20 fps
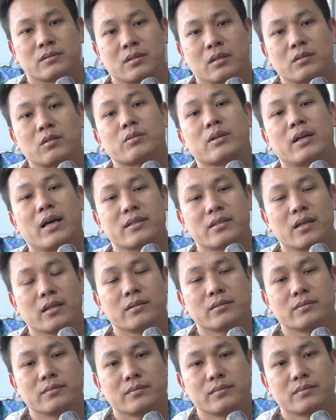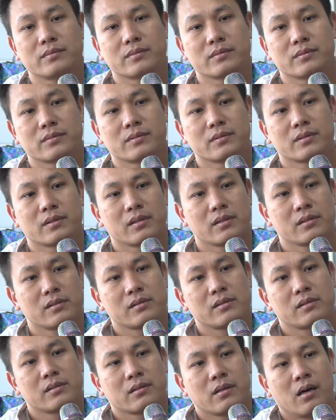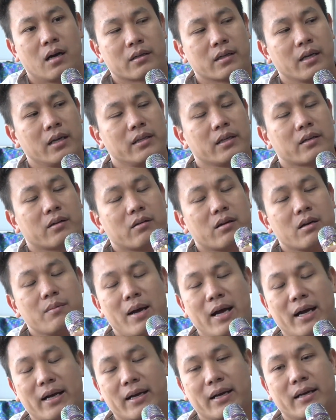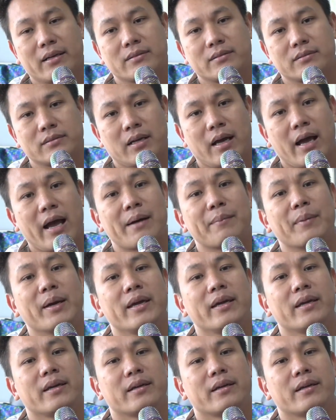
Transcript: song song trên hai sân ở đây thì có các bảng AB